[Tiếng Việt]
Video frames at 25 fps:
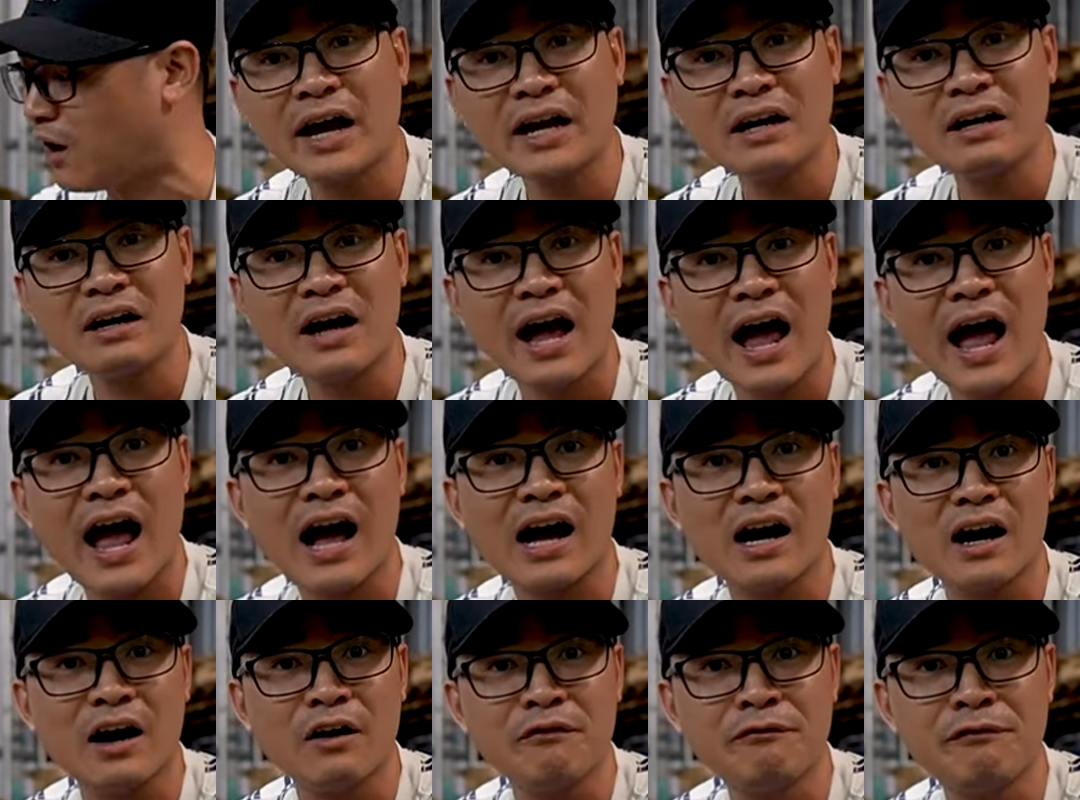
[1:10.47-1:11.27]
Khách hàng
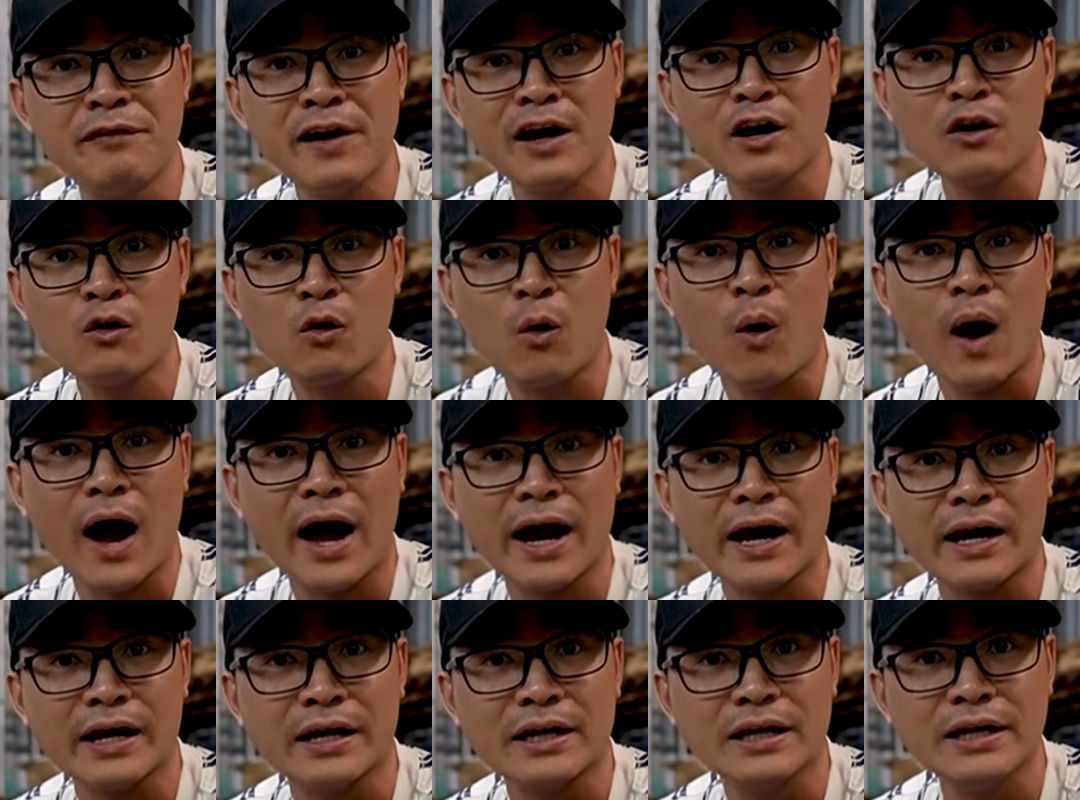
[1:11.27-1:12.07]
ở Phiêng
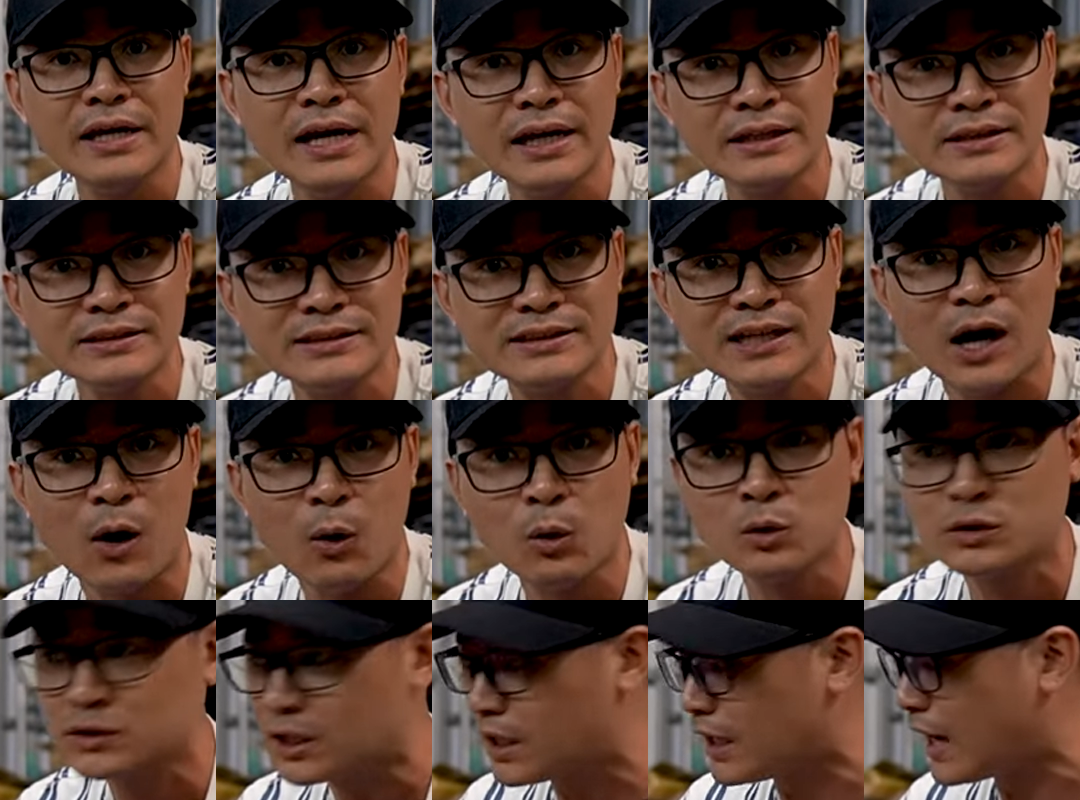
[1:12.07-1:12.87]
Khoài, Yên Châu,
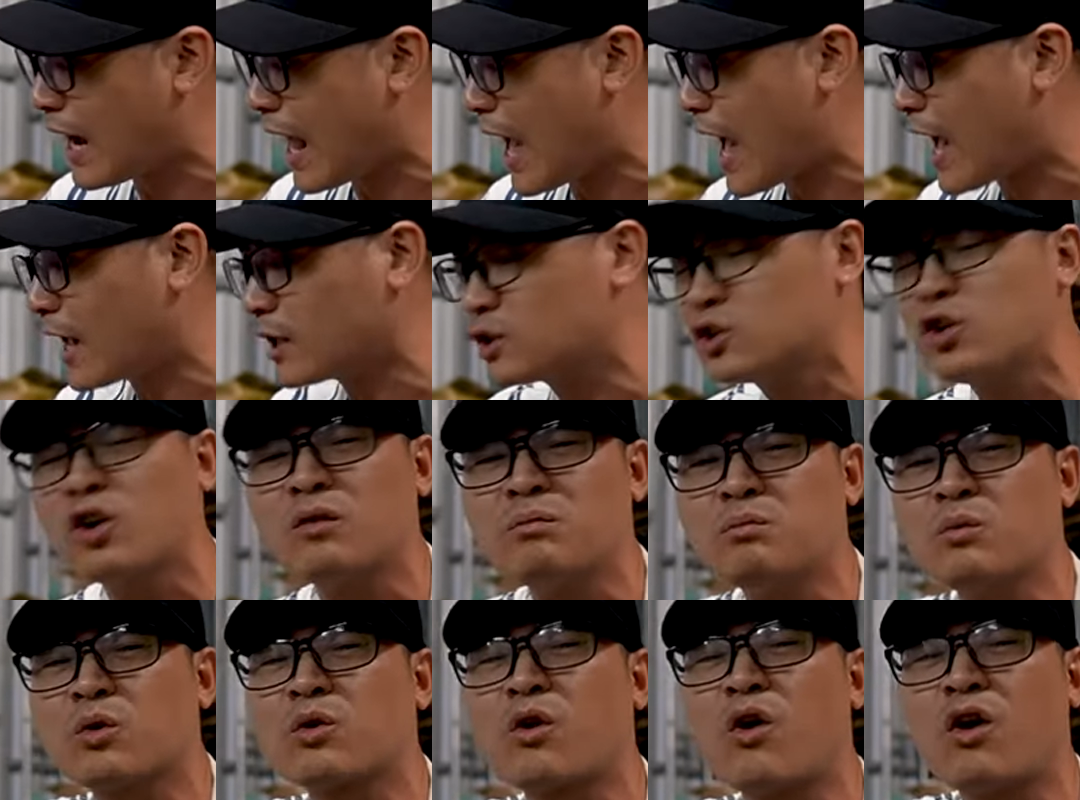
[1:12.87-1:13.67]
Sơn La
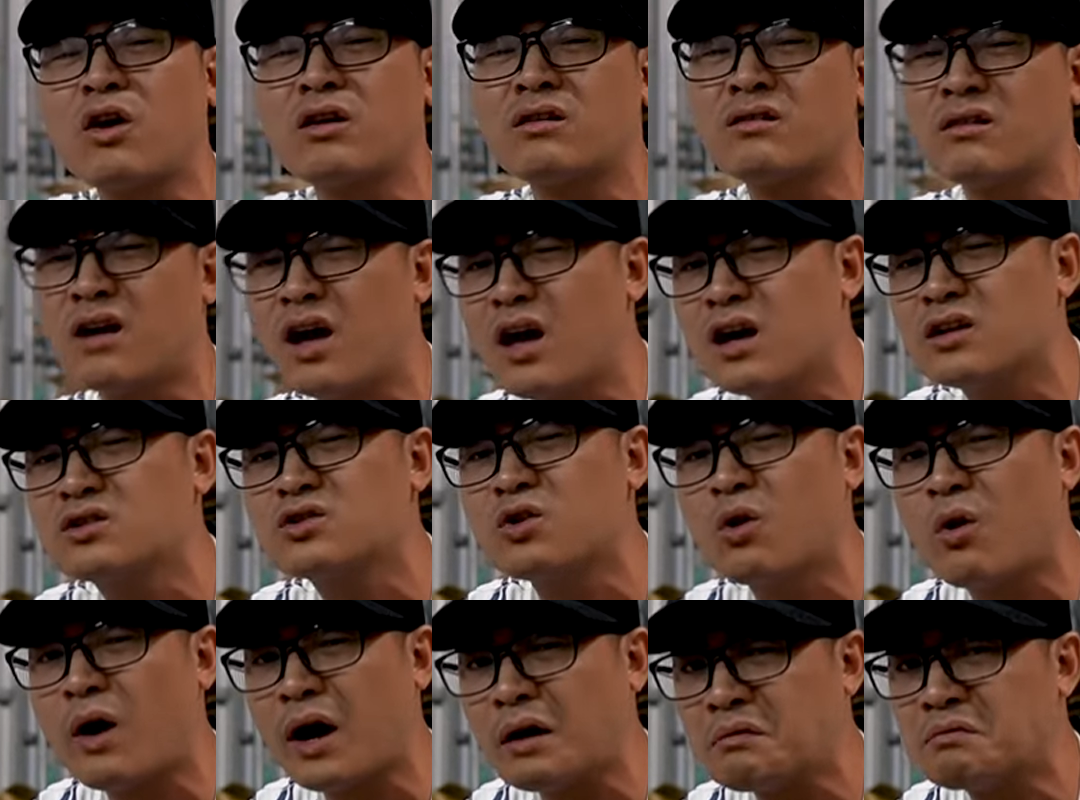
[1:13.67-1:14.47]
chốt một con
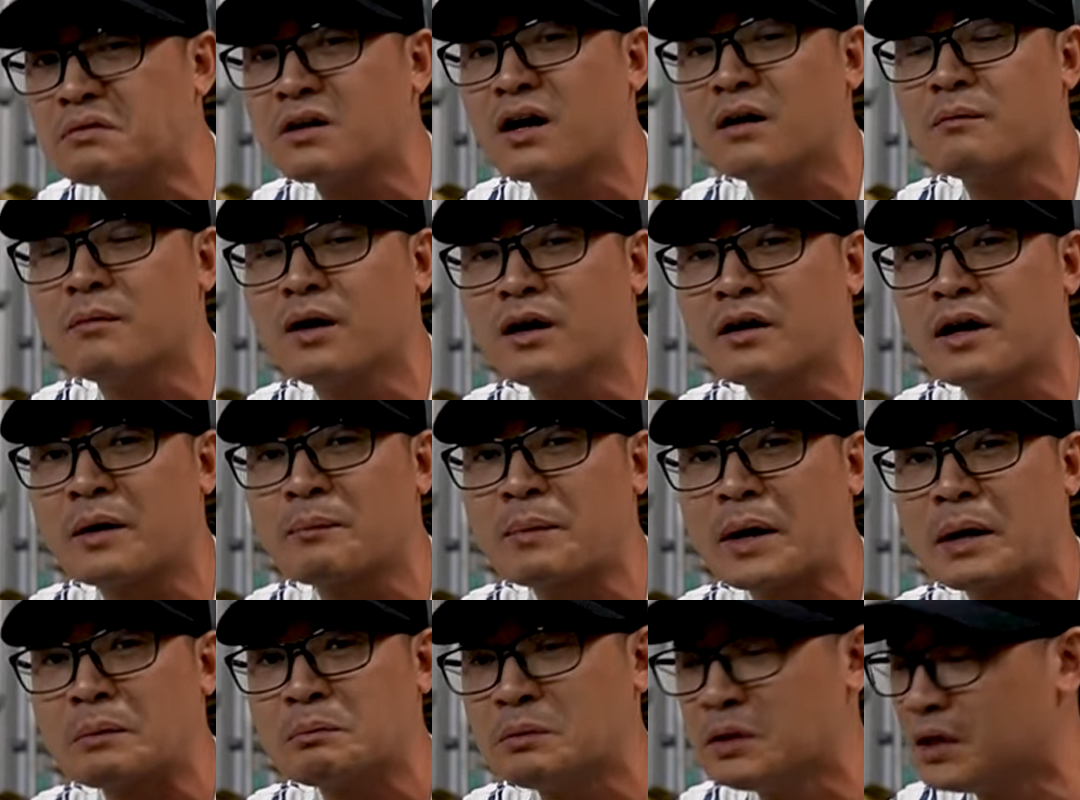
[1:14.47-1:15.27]
ECHO SRM
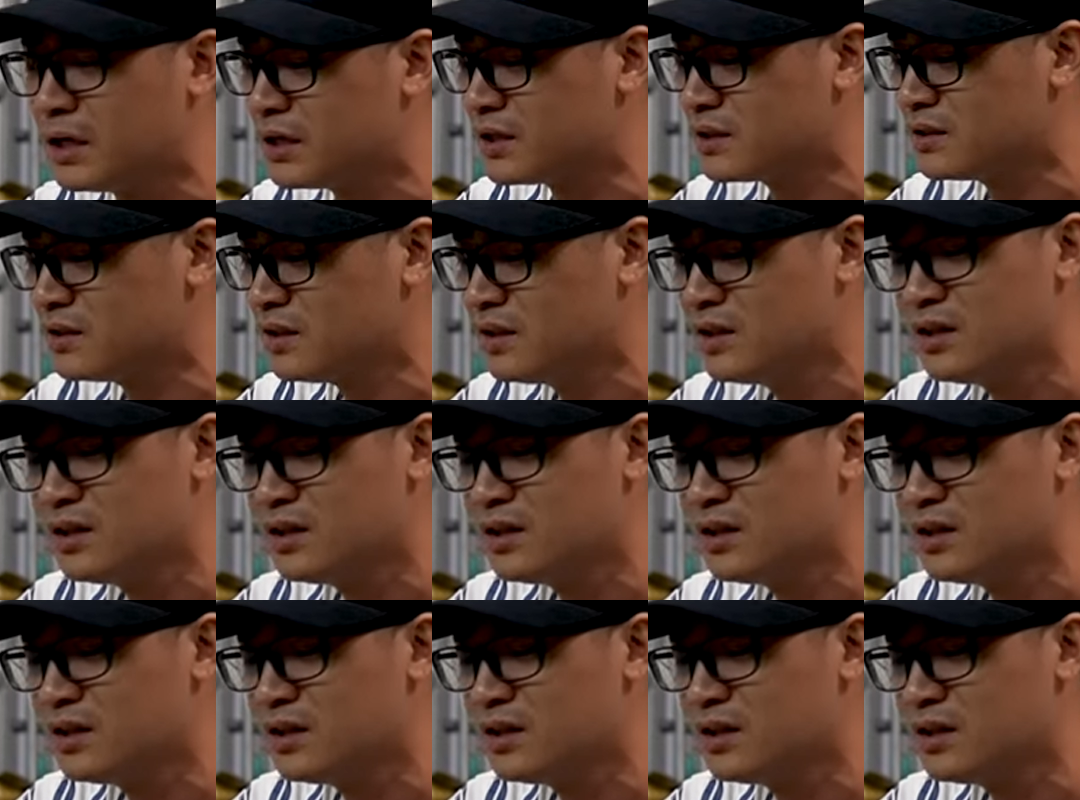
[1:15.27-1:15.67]
520.